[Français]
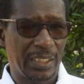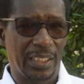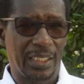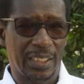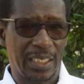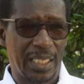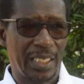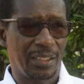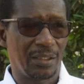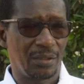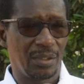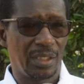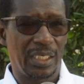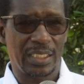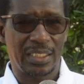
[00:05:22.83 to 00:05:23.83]
les règles
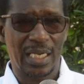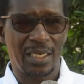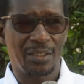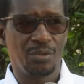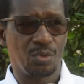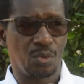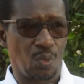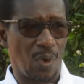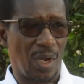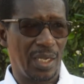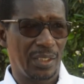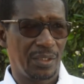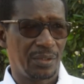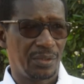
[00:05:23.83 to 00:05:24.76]
de l'état de droit.